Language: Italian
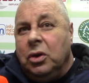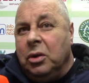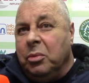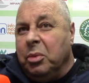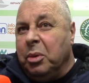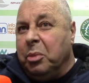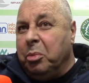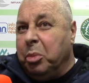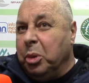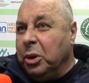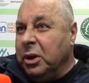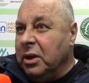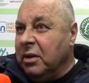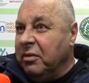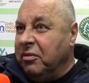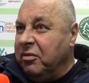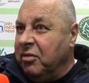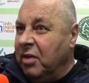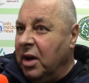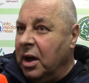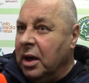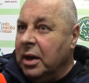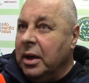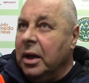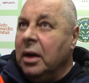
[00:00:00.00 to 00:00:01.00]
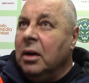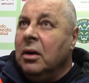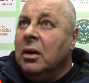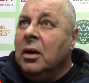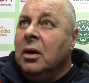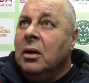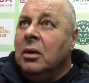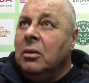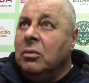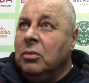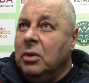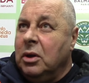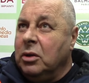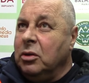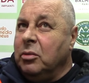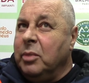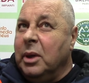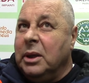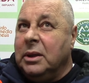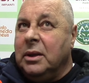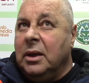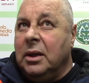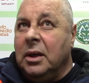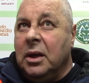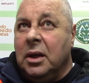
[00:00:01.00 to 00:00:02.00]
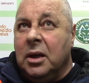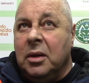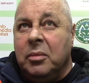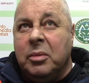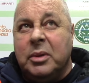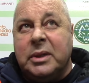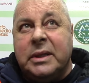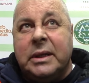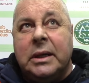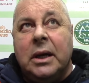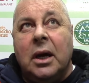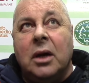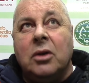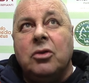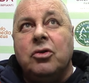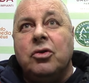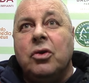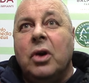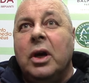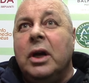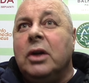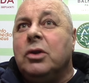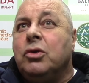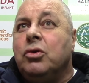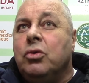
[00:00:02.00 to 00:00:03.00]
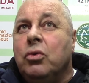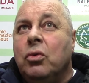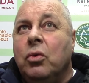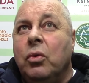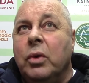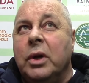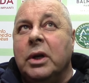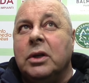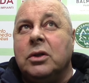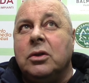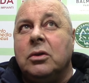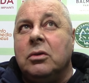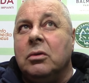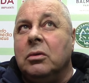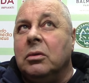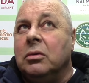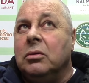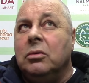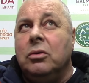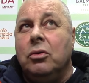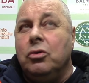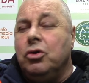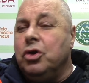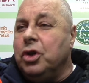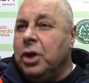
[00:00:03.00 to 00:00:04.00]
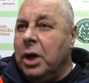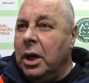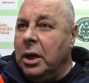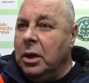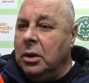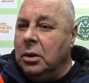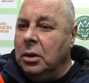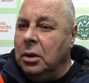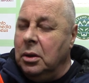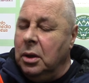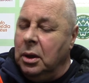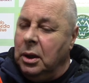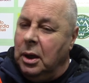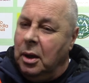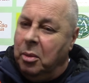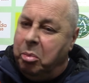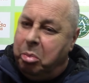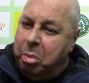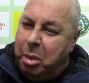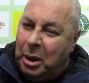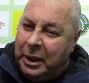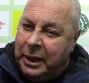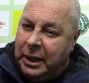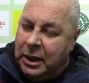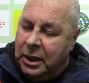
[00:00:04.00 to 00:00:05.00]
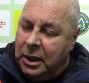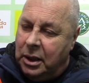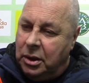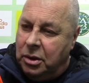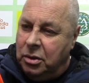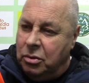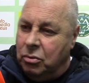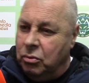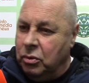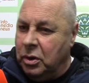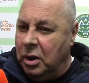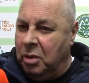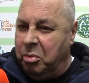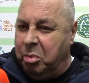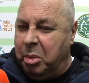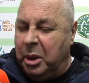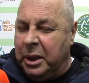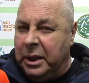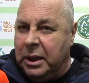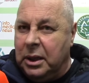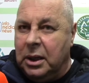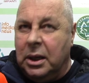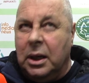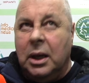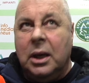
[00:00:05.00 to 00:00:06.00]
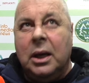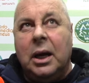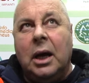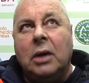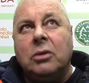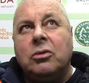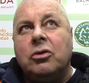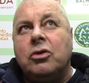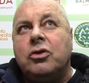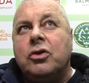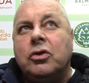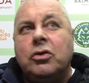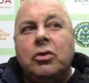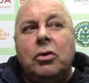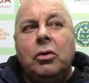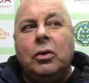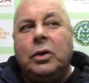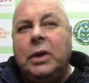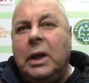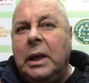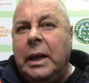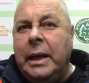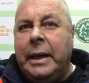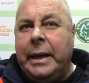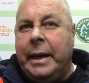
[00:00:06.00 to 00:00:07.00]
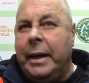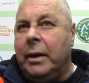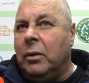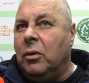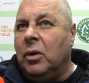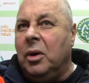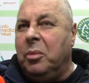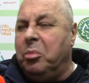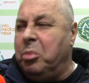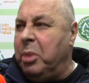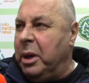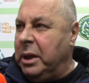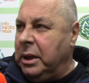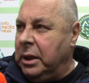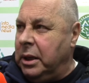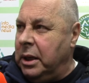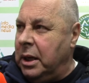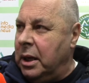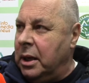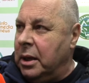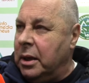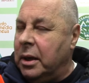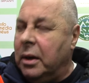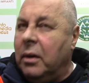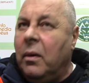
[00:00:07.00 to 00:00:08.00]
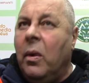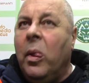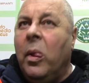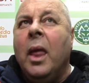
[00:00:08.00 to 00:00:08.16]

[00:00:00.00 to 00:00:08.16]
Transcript: per poter fare una domanda di ripescaggio. E su questo non c'è il parere di uno e il parere dell'altro, ci sono delle regole ben chiare.